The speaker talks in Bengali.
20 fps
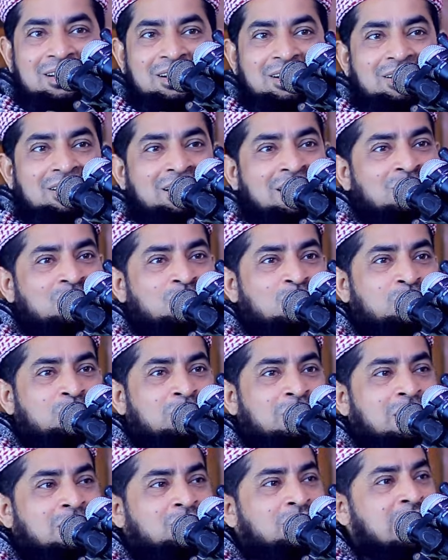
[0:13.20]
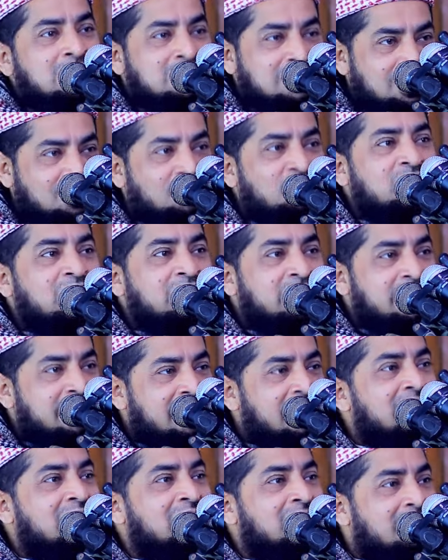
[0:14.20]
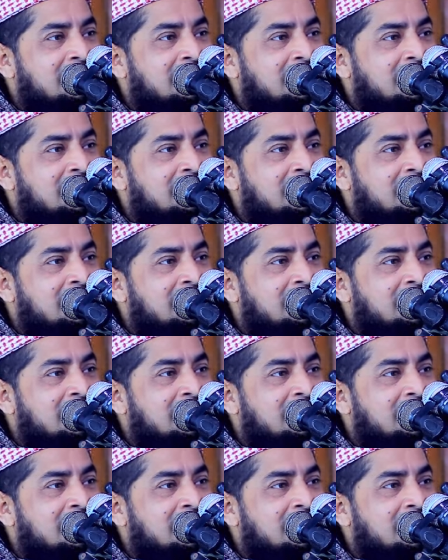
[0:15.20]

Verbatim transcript: হ্যাঁ, নাউজুবিল্লা তা আসতে কইলেন না